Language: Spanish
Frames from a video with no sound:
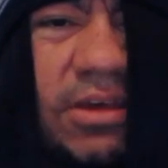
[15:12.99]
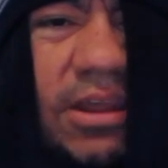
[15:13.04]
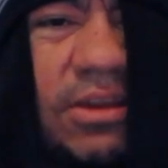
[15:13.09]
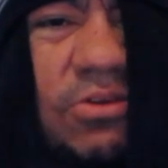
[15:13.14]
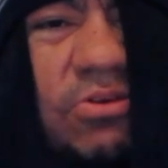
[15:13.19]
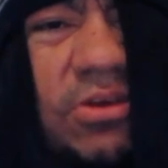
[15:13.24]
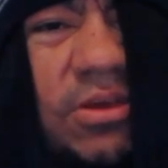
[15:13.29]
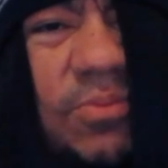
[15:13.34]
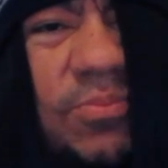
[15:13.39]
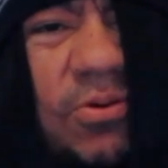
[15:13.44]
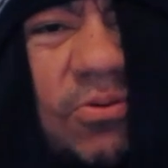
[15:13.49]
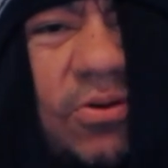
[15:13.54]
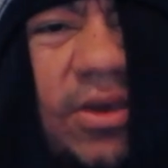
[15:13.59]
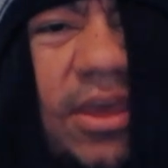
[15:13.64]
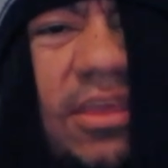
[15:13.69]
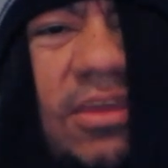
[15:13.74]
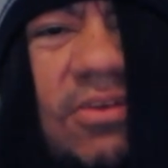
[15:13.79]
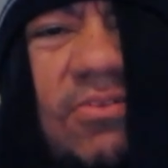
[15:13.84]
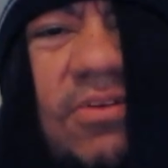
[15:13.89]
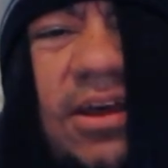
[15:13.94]
algo que me voy
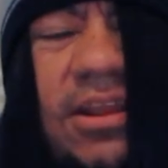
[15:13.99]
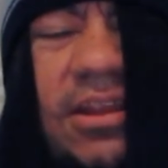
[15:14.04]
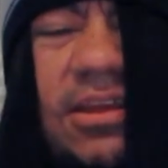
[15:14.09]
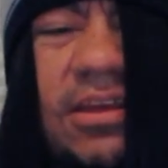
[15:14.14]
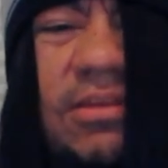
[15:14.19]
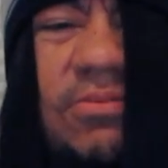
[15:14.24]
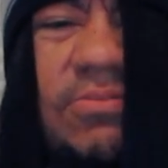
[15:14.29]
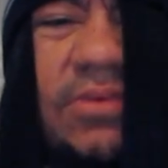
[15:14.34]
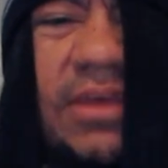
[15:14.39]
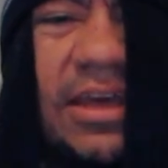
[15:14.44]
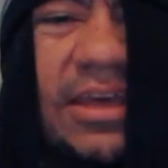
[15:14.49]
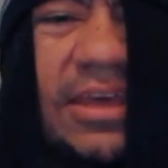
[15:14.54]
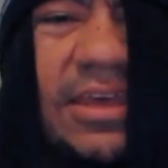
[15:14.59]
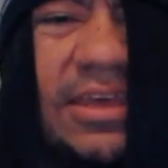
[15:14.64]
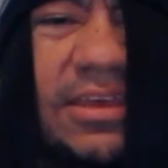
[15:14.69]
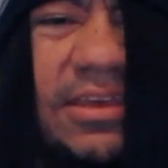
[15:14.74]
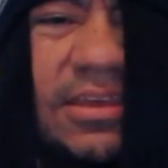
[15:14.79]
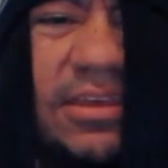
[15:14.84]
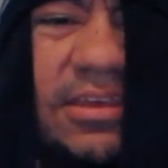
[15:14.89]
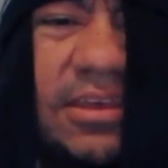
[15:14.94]
a llevar en el
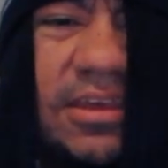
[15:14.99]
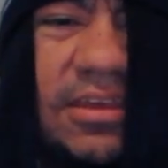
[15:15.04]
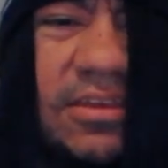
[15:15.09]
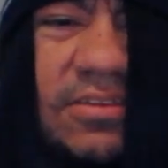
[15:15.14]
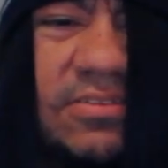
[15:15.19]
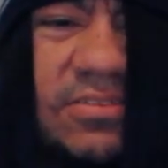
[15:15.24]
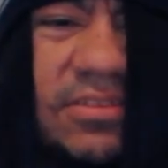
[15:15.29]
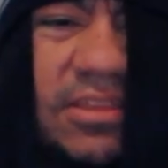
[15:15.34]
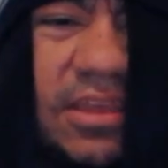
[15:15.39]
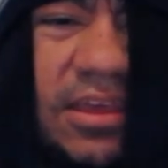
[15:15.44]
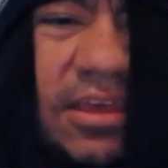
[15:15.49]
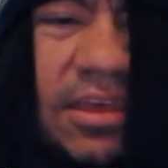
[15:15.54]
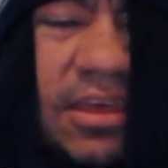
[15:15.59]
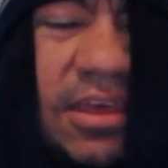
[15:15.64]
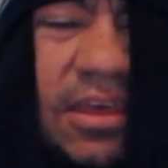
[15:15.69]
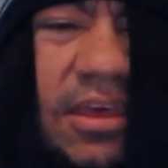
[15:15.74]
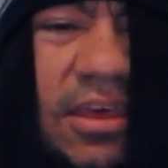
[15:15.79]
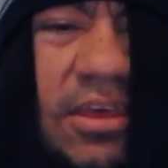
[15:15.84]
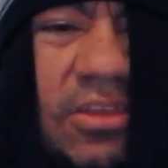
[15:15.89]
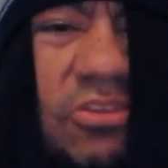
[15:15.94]
viaje y este
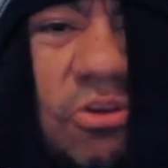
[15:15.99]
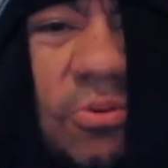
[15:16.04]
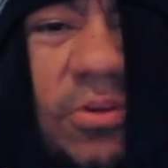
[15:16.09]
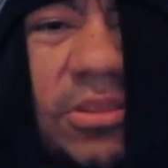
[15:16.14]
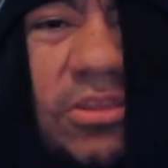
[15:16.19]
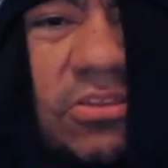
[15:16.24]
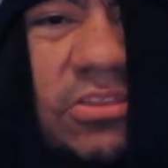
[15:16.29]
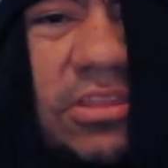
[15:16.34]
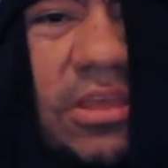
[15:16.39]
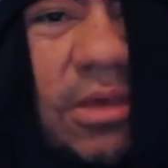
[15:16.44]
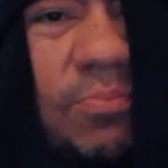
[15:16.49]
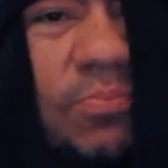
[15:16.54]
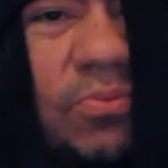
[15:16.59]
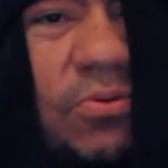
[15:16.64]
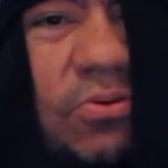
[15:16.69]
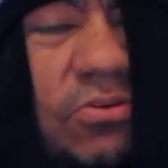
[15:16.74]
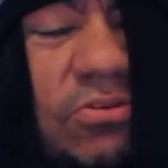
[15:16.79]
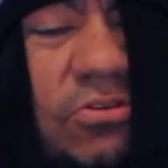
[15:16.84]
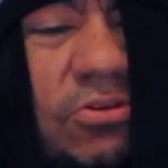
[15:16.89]
no me dio tiempo,